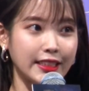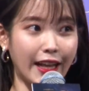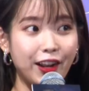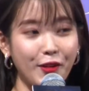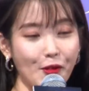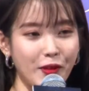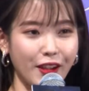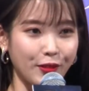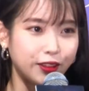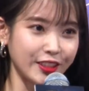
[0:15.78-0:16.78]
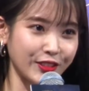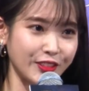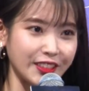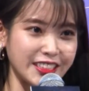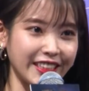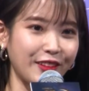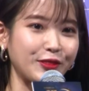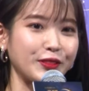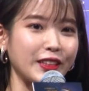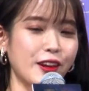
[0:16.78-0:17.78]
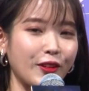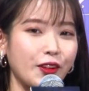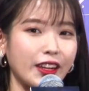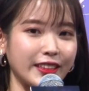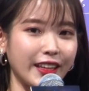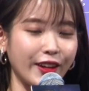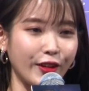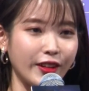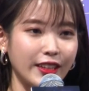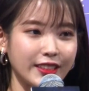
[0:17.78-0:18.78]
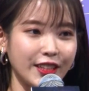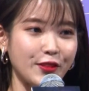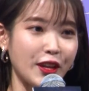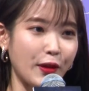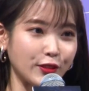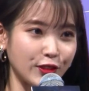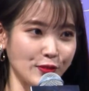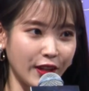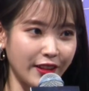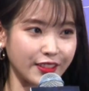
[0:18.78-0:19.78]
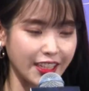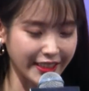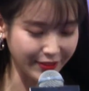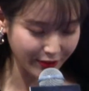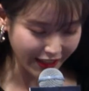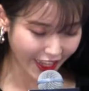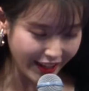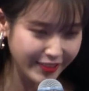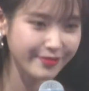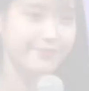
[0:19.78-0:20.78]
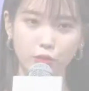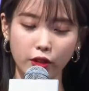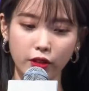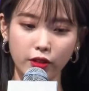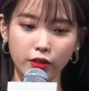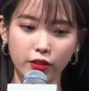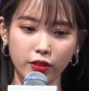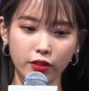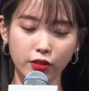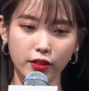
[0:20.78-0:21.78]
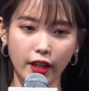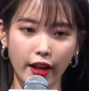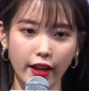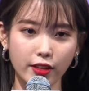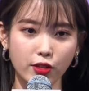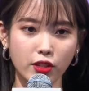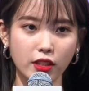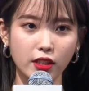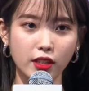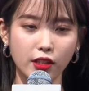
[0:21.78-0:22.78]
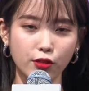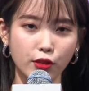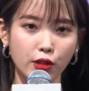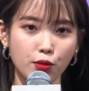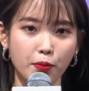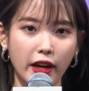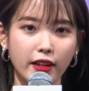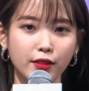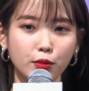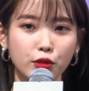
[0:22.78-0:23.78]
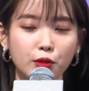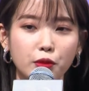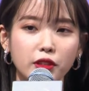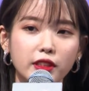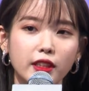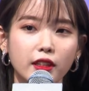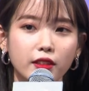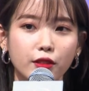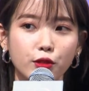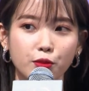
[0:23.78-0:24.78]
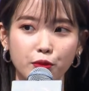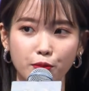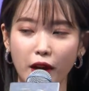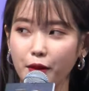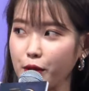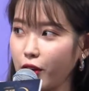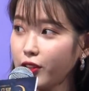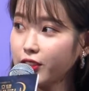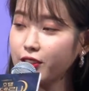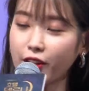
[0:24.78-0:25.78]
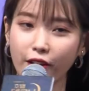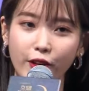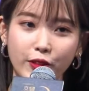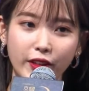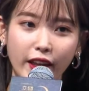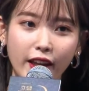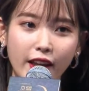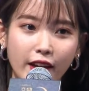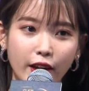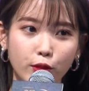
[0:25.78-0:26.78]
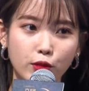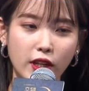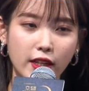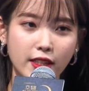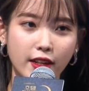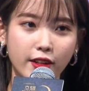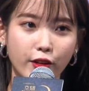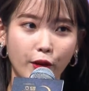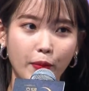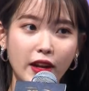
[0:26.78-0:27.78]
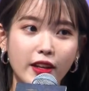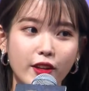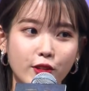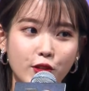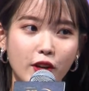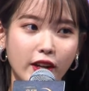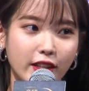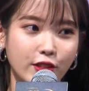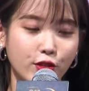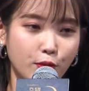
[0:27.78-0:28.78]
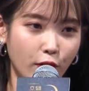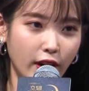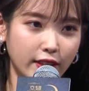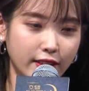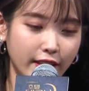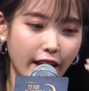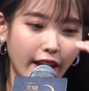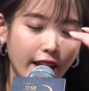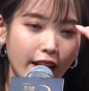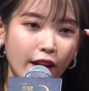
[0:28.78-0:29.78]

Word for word: 달콤하게 보낼 수 있는 작품이 나올 것 같아요. 재밌게 봐주시면 감사하겠습니다. 우선 나의 아저씨 이후에 좀 밝은 모습으로 인사를 드리고 싶은 마음이 컸어요. 근데 그래도 차기작을 이렇게 빨리 결정하게 될 줄은 몰랐는데